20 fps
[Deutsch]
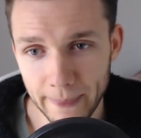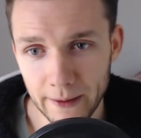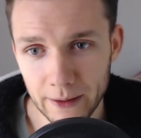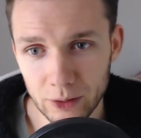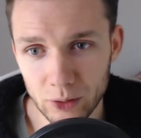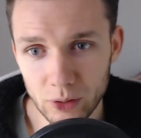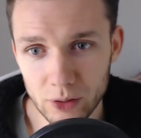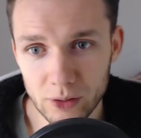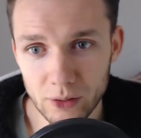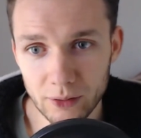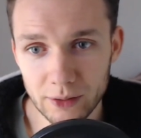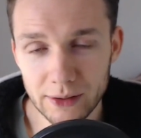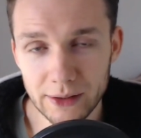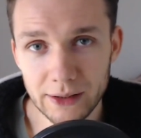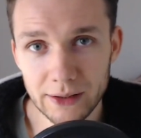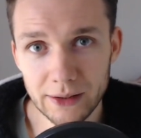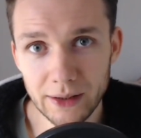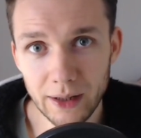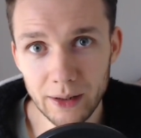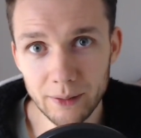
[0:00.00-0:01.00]
Du hast noch nie in
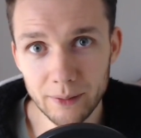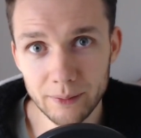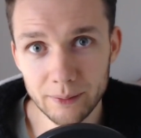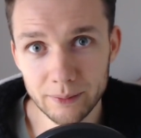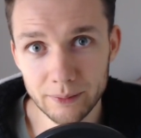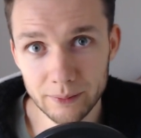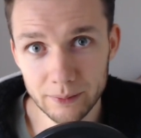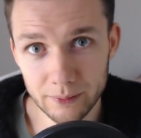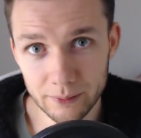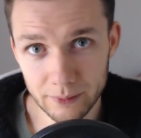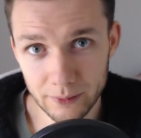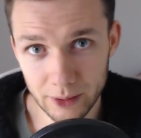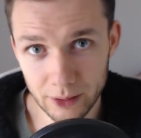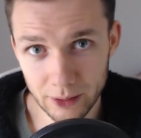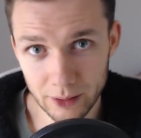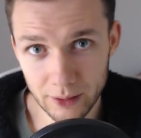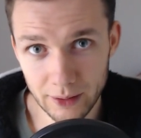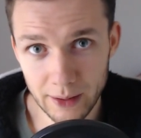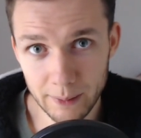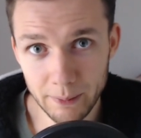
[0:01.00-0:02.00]
deinem äh,
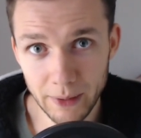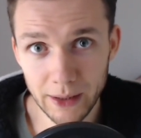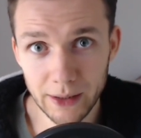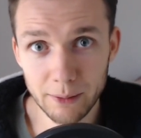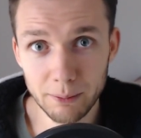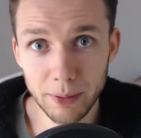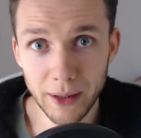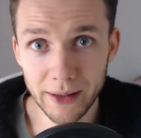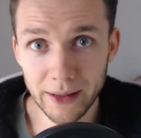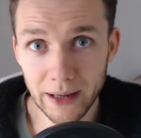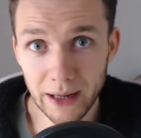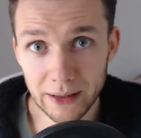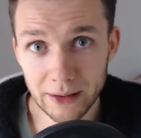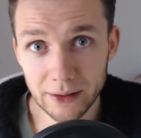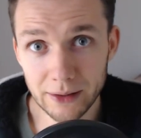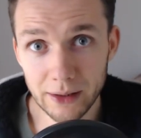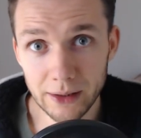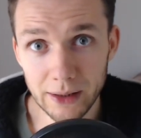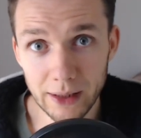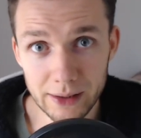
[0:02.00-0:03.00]
Leben eine Banane
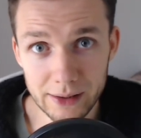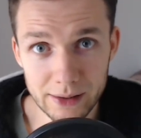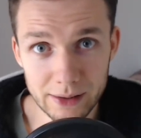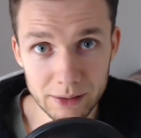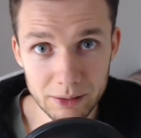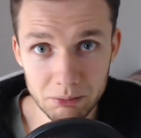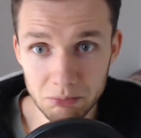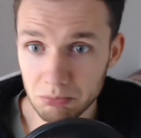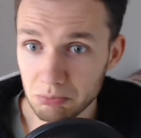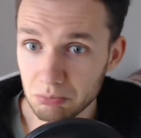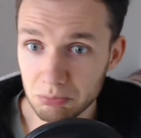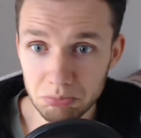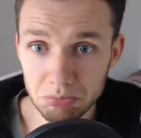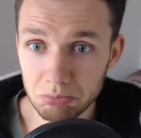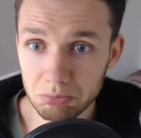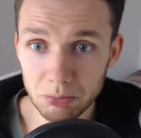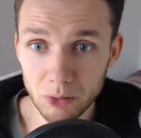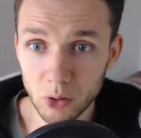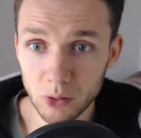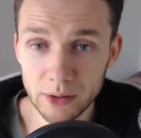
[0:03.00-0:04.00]
gegessen,
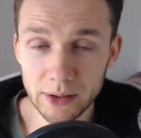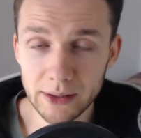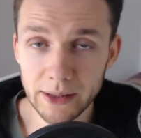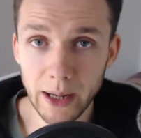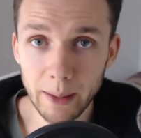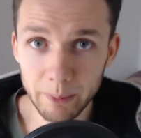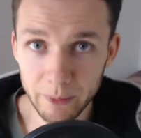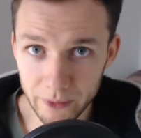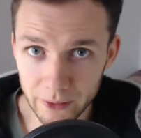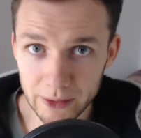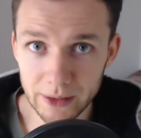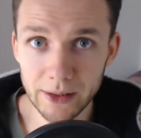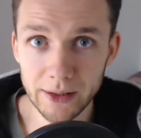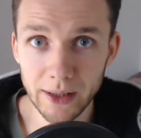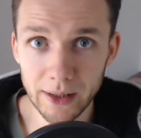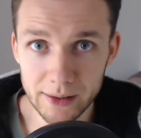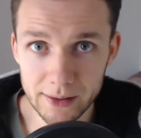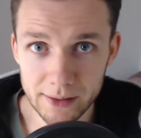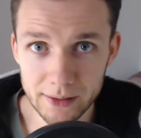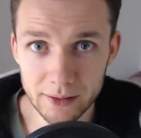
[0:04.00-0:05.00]
noch nie einen Apfel
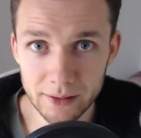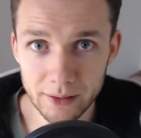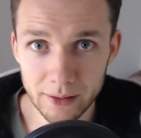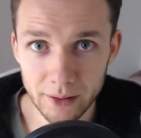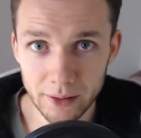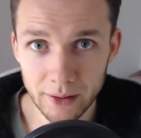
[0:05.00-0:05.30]
gegessen.